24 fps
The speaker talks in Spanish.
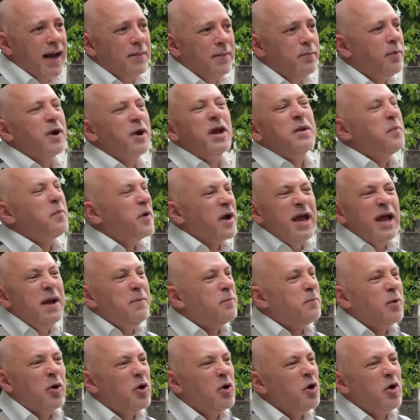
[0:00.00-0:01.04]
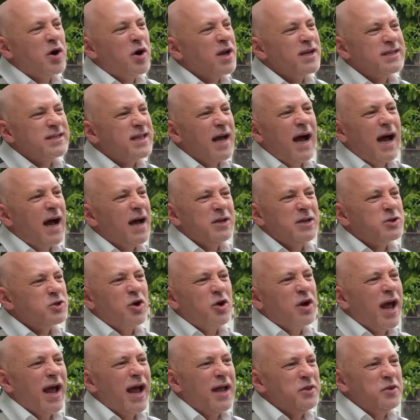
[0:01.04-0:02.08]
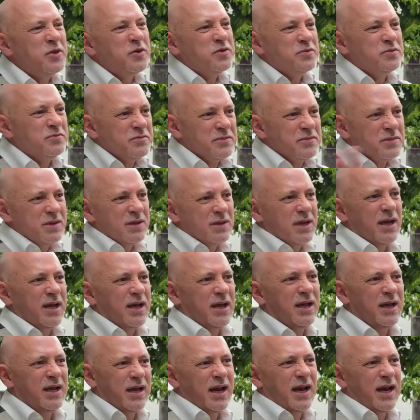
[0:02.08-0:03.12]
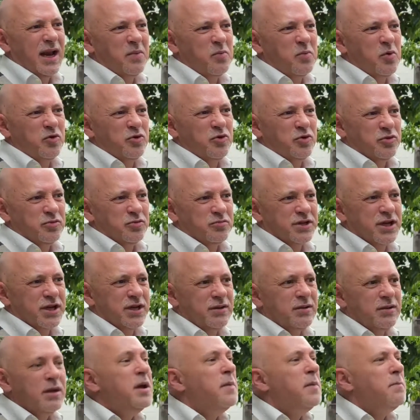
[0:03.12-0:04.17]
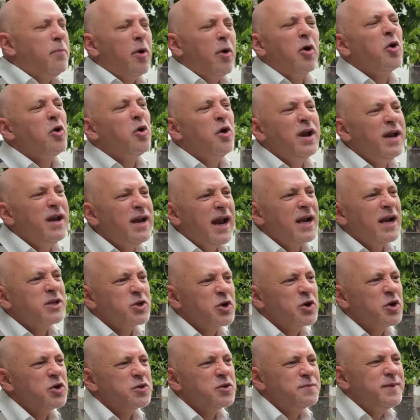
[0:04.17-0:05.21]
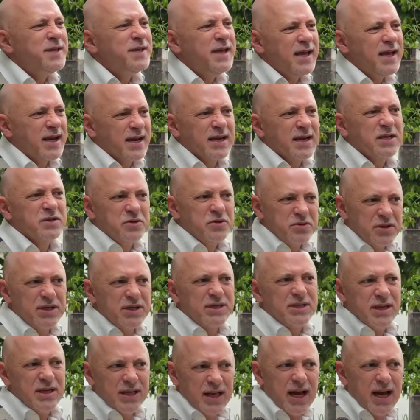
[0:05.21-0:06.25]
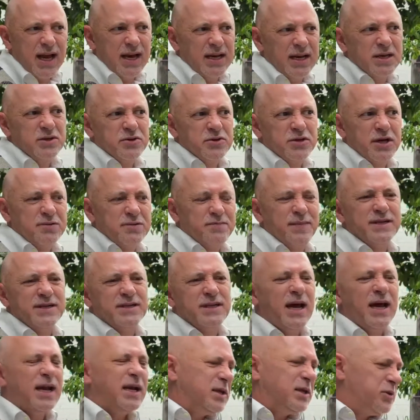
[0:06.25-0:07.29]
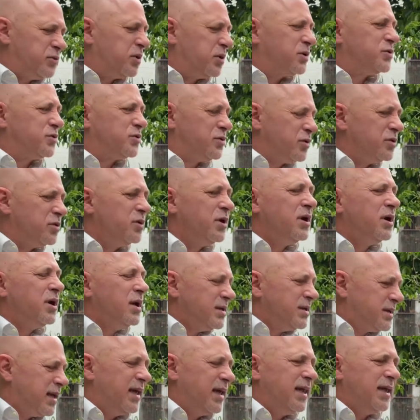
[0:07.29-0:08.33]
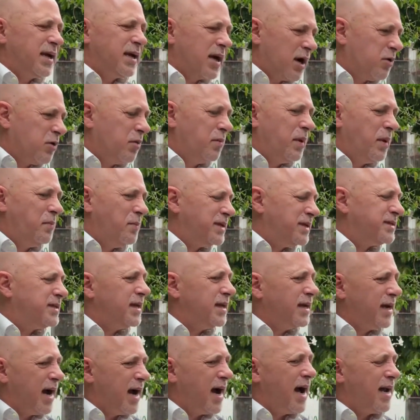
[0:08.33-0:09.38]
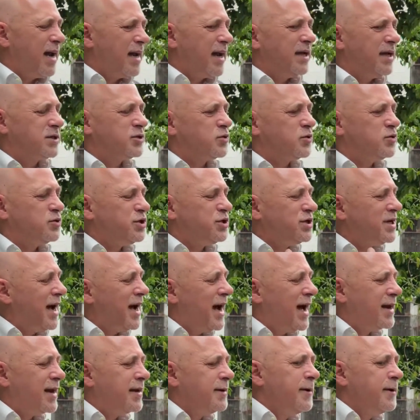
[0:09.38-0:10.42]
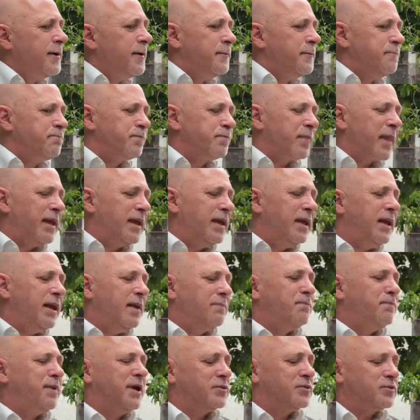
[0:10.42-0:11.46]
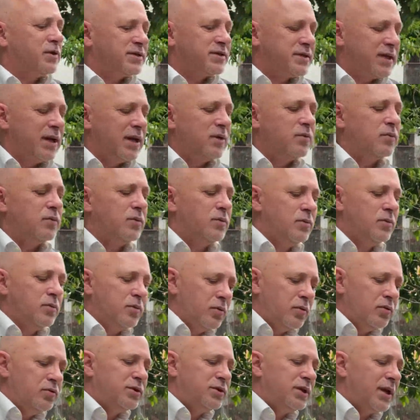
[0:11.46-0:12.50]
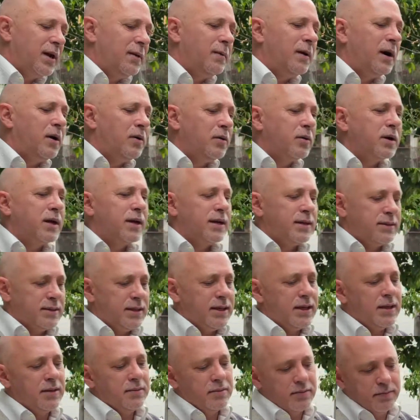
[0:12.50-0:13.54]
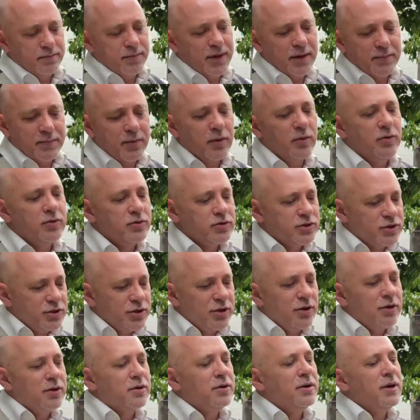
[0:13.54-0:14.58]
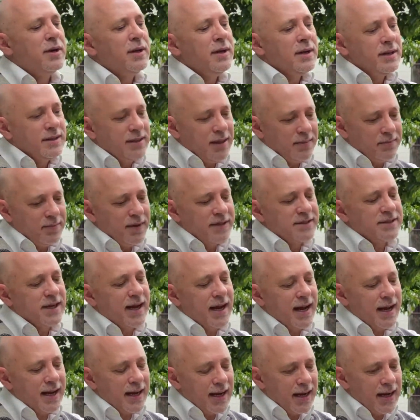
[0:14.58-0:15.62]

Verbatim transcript: a poner, por ejemplo, lo que está sonando eh, en el mundo, ¿sí? Por lo general son los viernes donde se dan esos especiales, entonces uno se dedica como a investigar, a escuchar y empiezo a hacer un, trabajo que es de preproducción, de empezar